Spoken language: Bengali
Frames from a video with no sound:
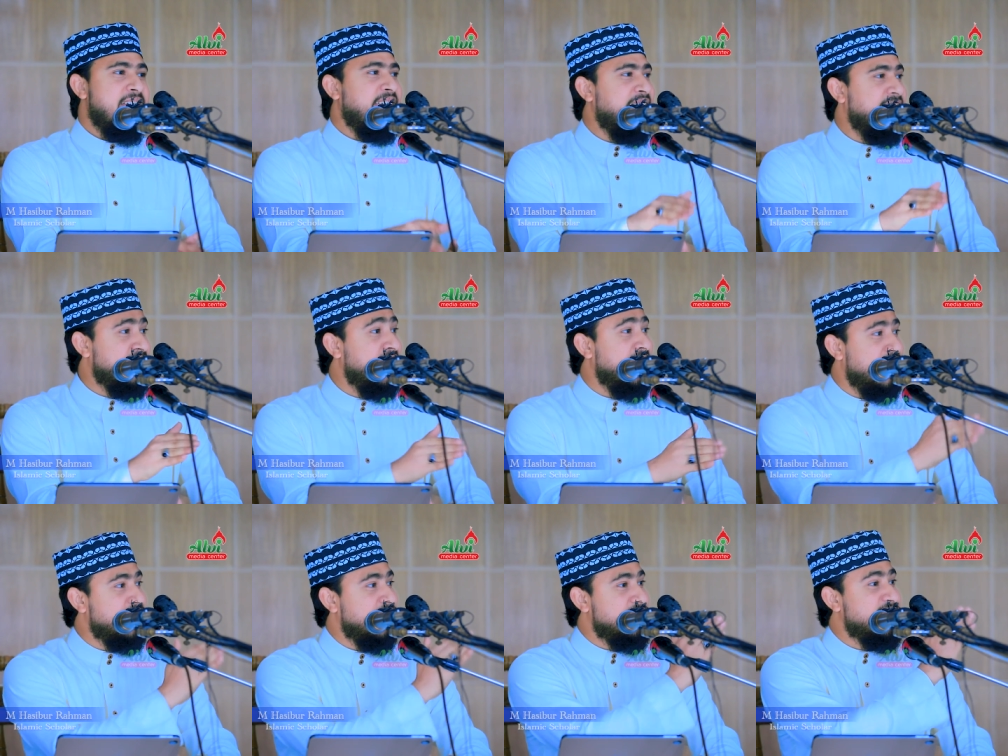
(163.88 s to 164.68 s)
হেঁটে
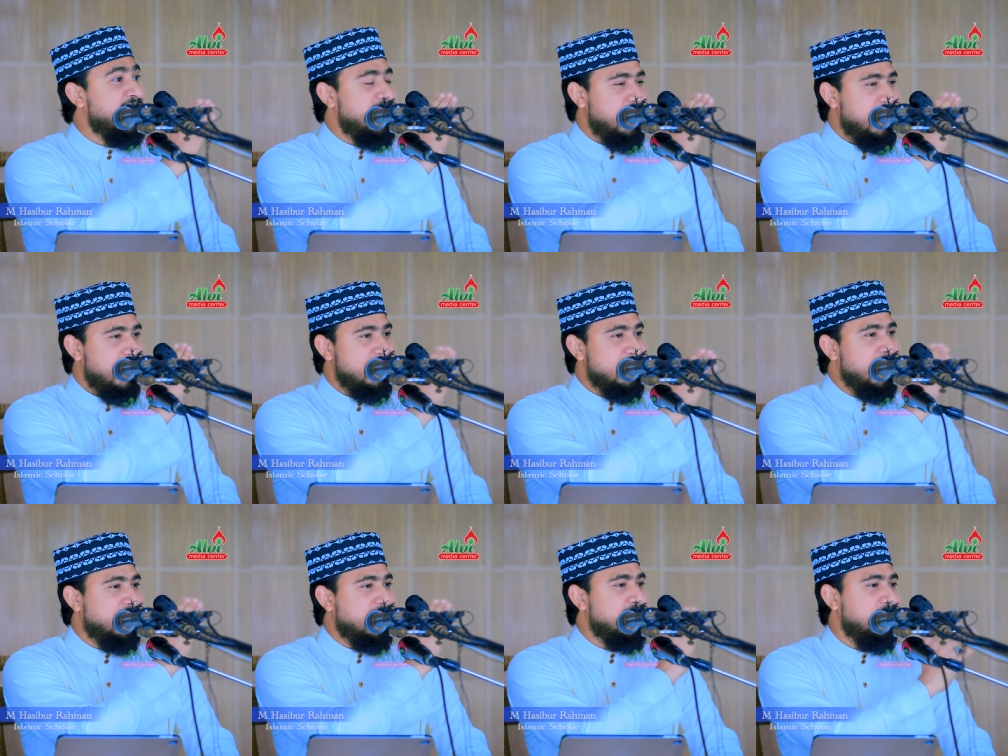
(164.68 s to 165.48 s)
হেঁটে যে
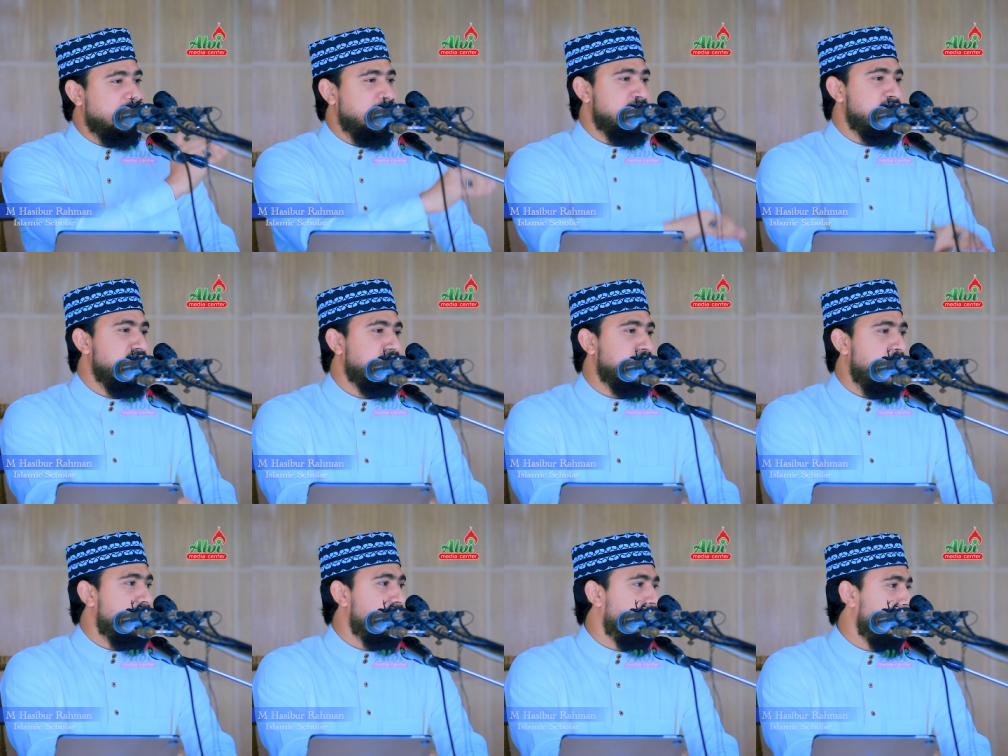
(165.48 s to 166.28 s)
যেতে যেতে
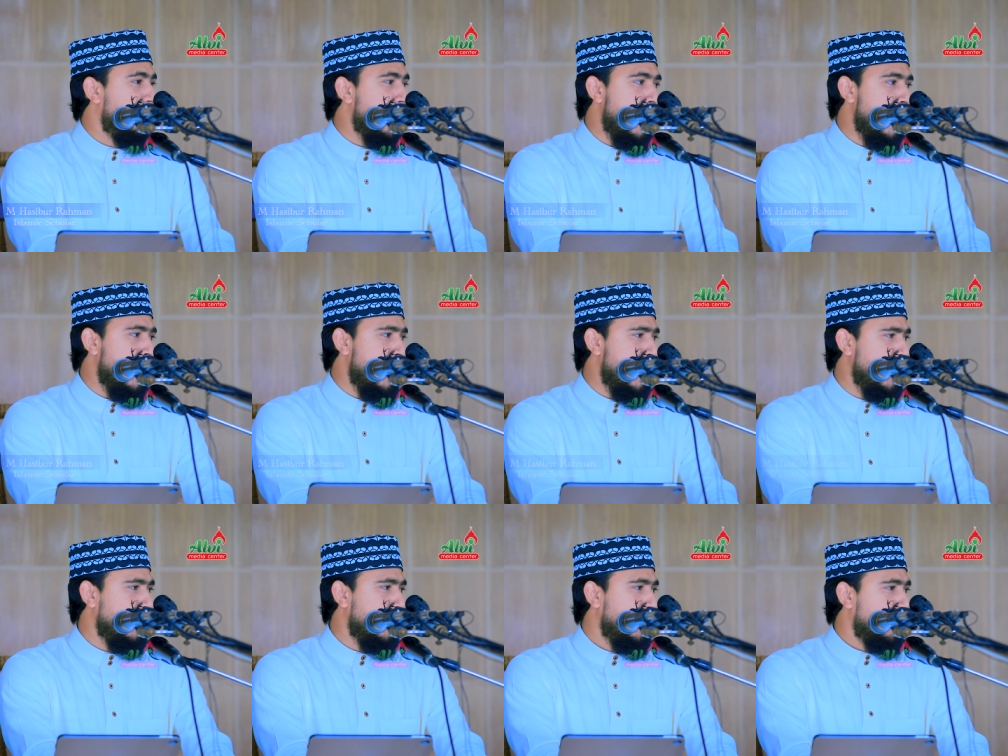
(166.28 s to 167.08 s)
চিন্তাও করলেন হায়
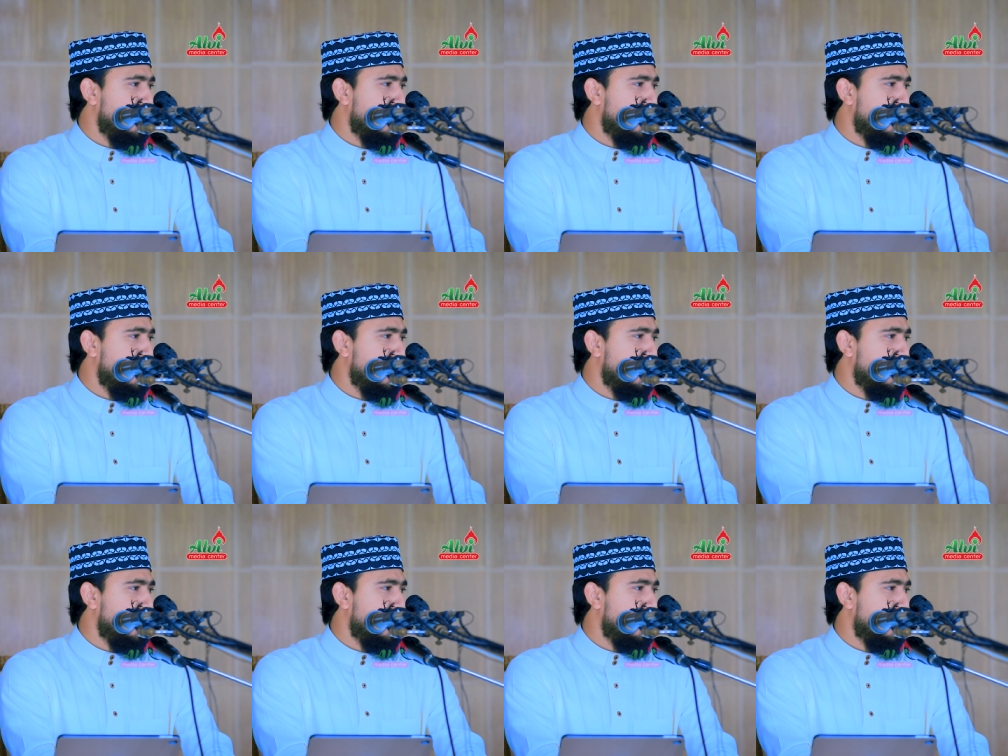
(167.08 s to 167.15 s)
হায়